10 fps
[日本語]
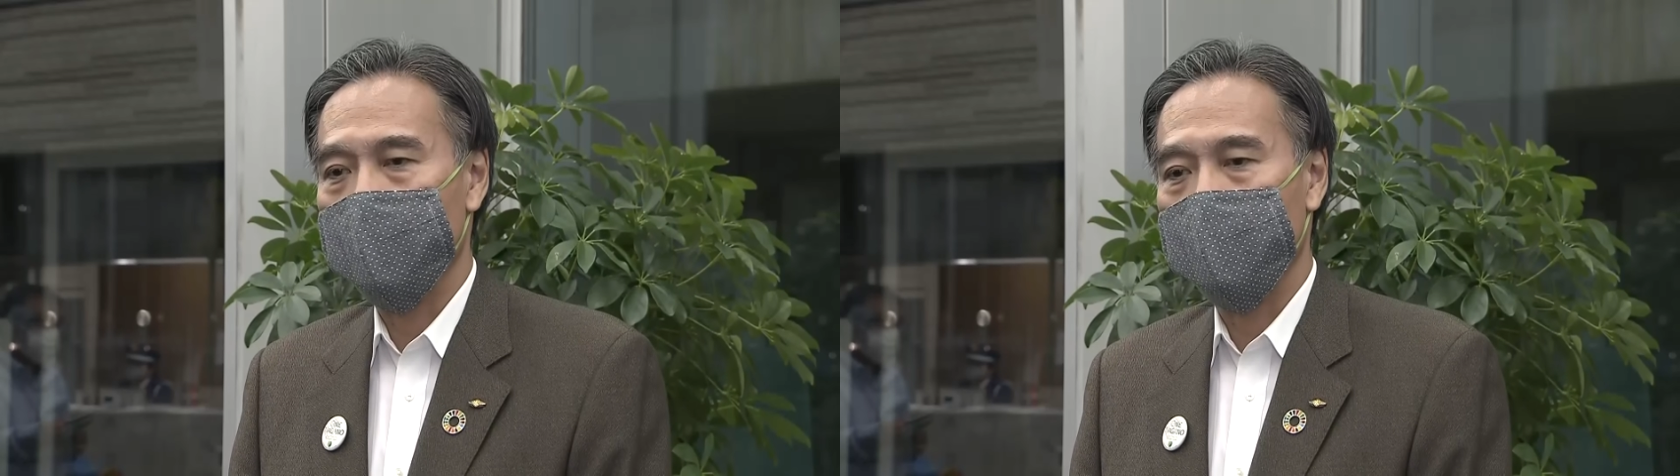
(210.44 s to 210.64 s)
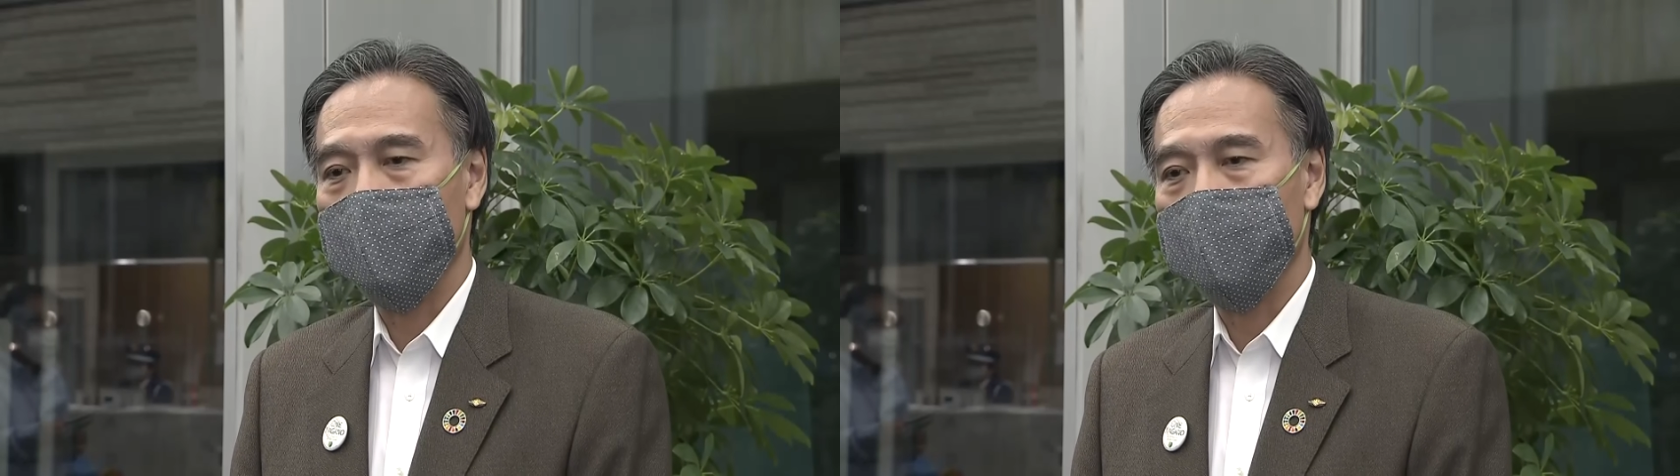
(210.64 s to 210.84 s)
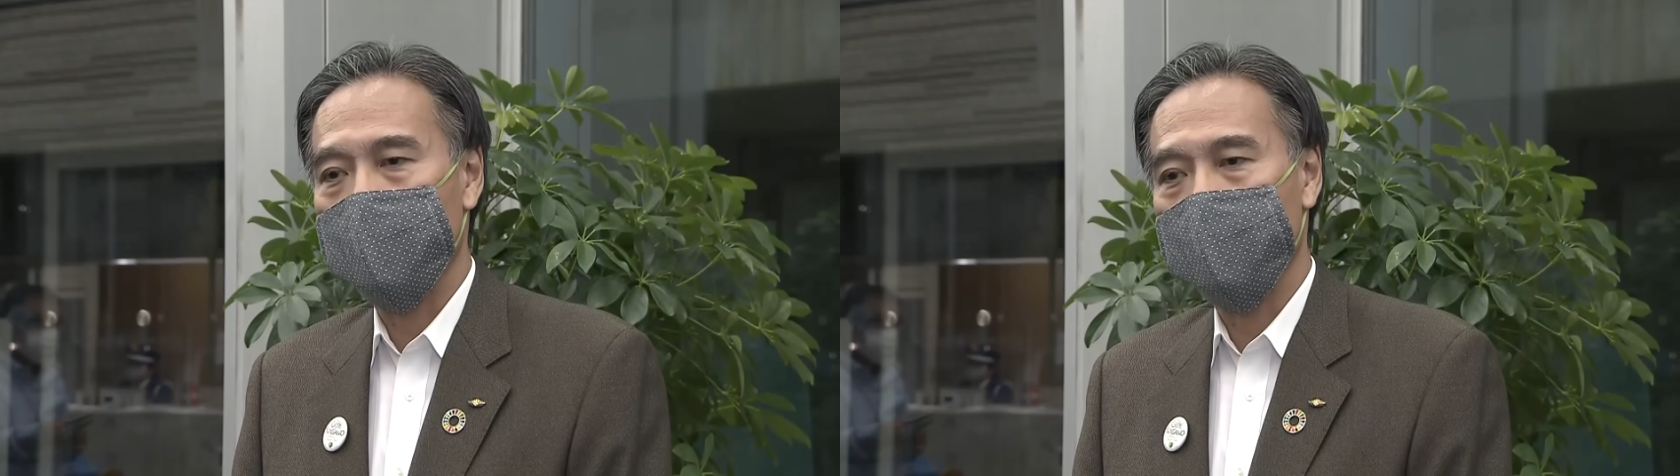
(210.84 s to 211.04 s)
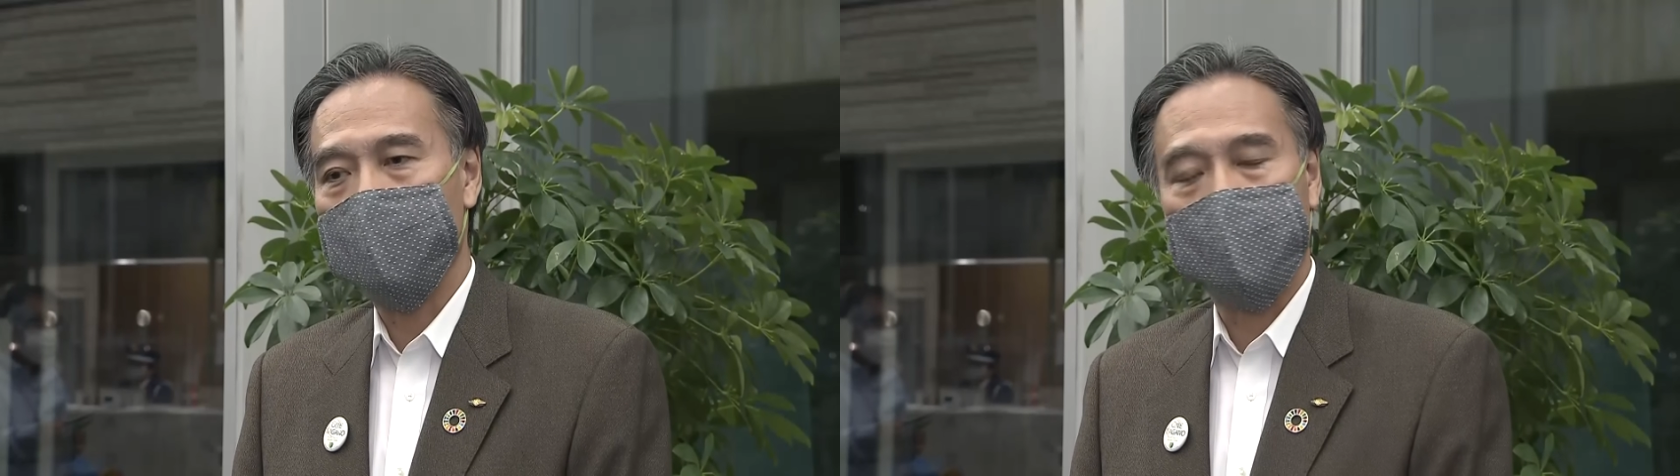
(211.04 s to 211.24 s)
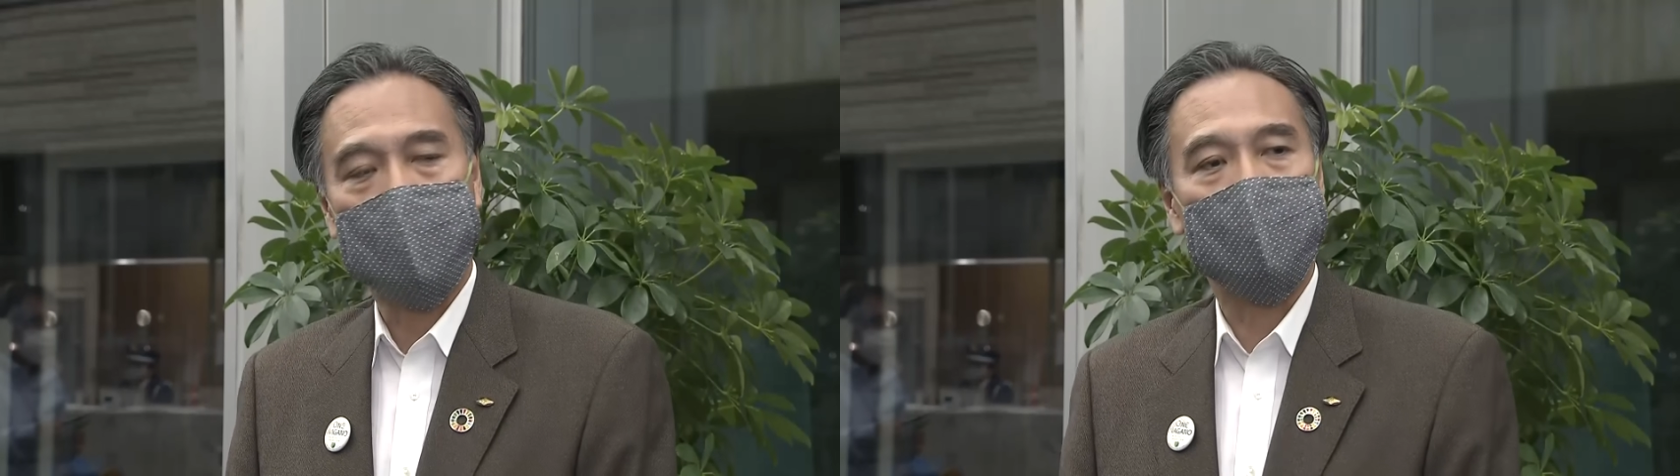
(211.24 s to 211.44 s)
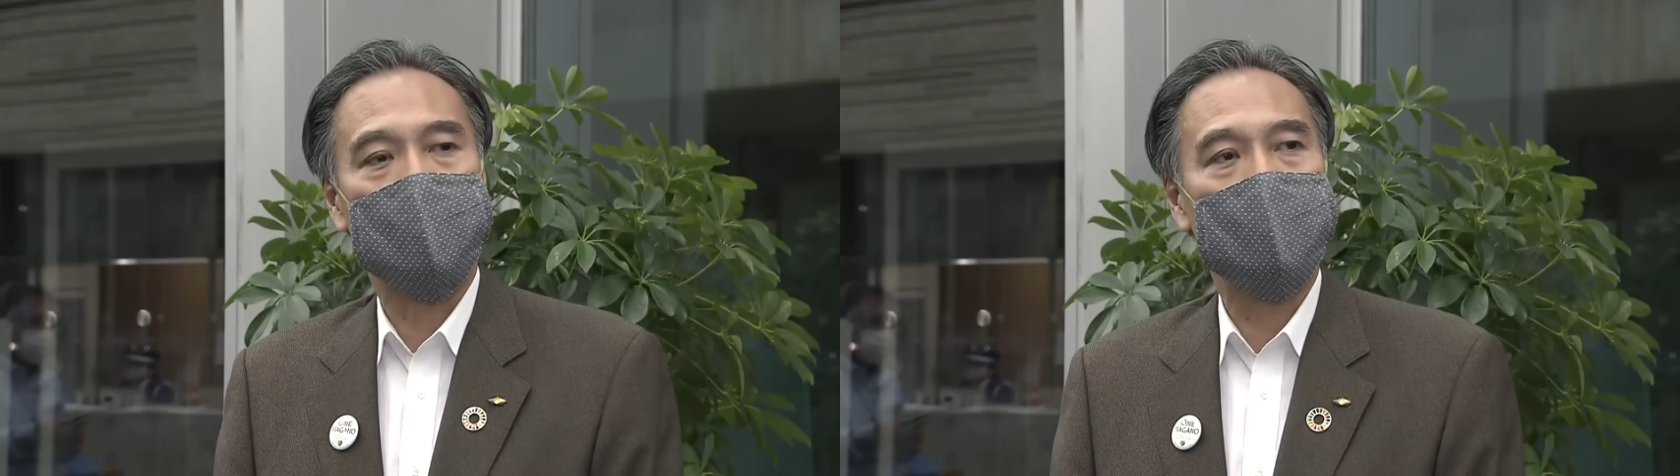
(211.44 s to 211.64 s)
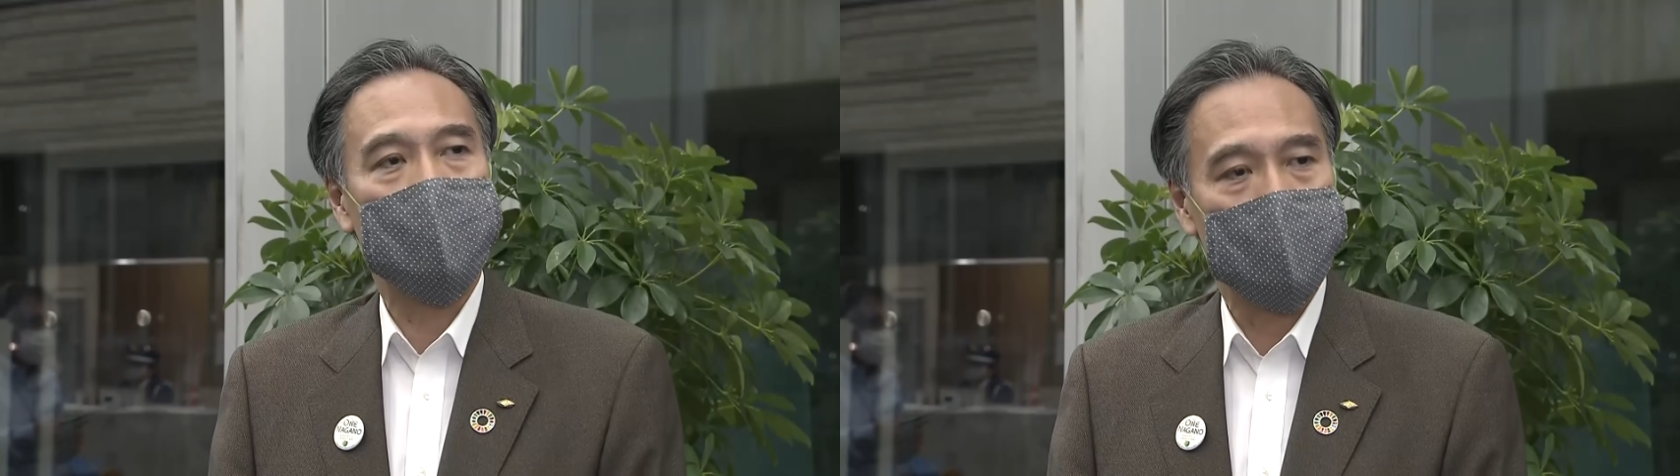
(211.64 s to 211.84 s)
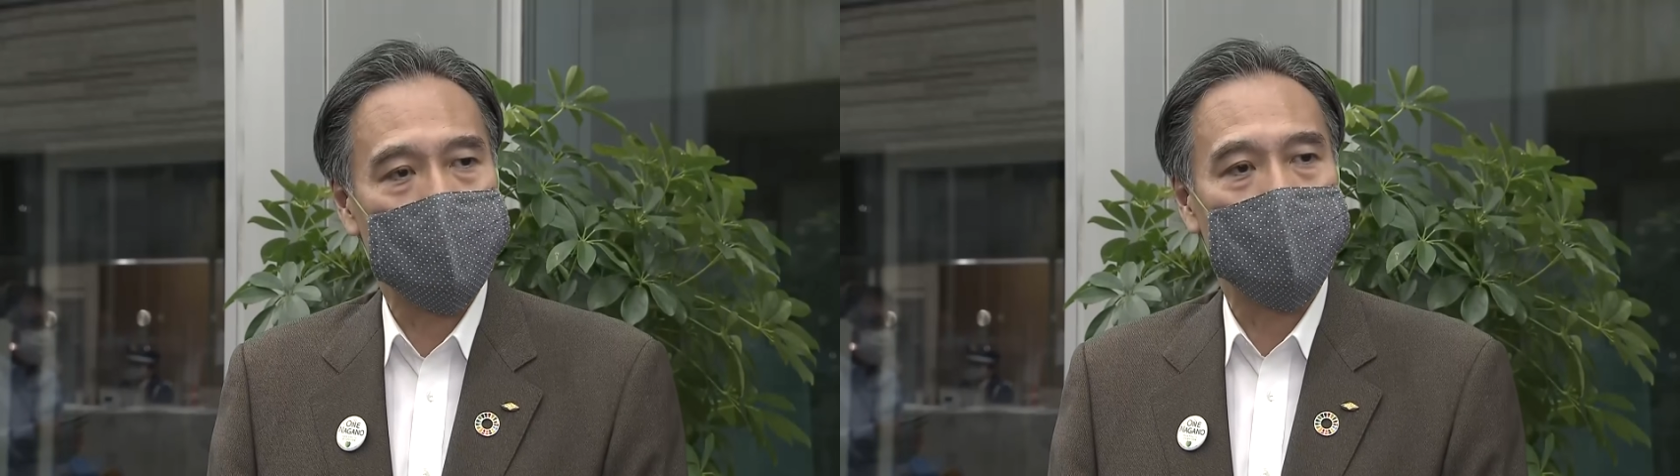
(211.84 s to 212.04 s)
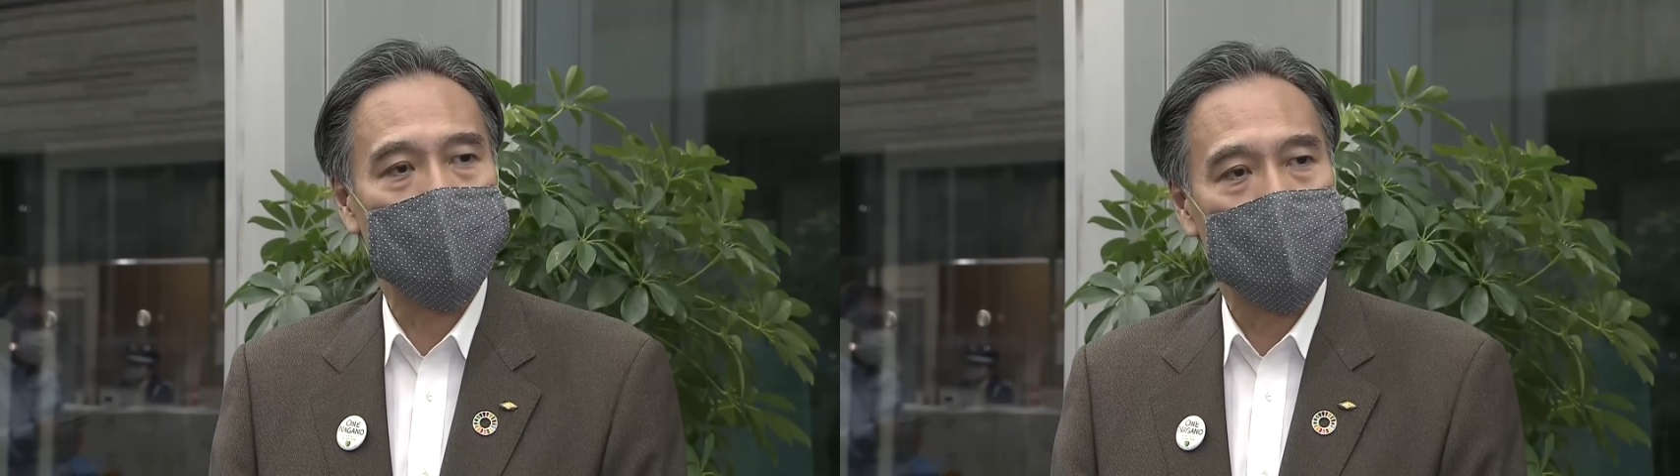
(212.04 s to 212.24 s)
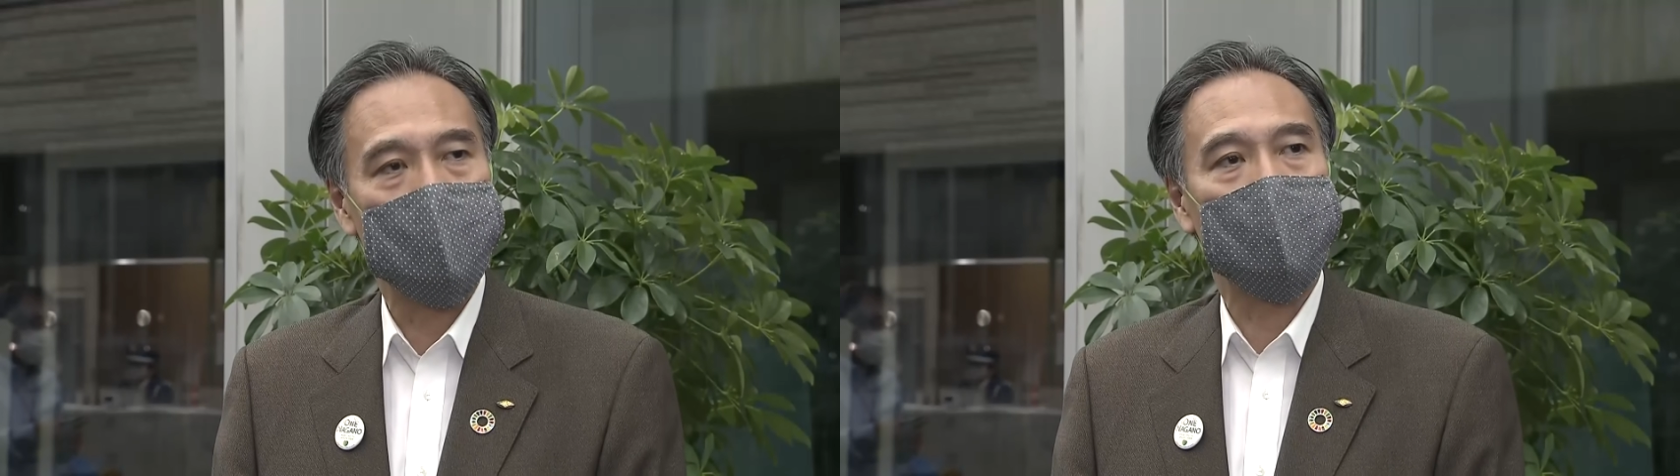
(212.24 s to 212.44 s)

予断を許すことができないよう